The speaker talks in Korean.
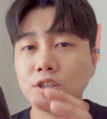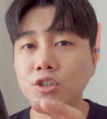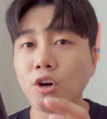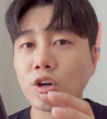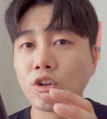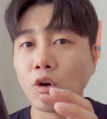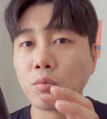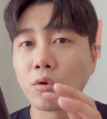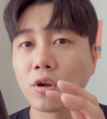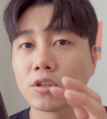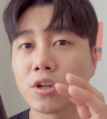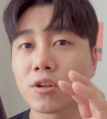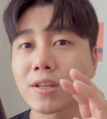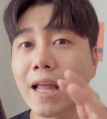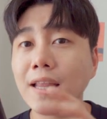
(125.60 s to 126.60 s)
그거
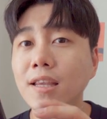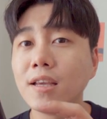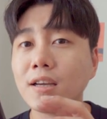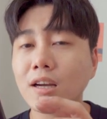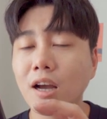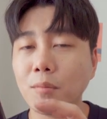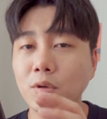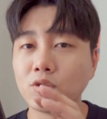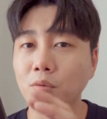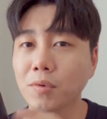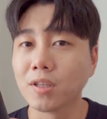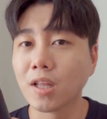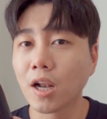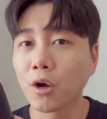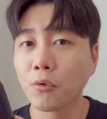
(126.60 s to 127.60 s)
더불어서 탄닌감이 좀
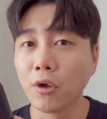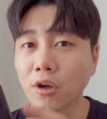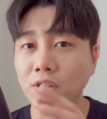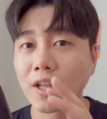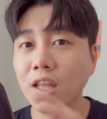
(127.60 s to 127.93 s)
있다라고 해요.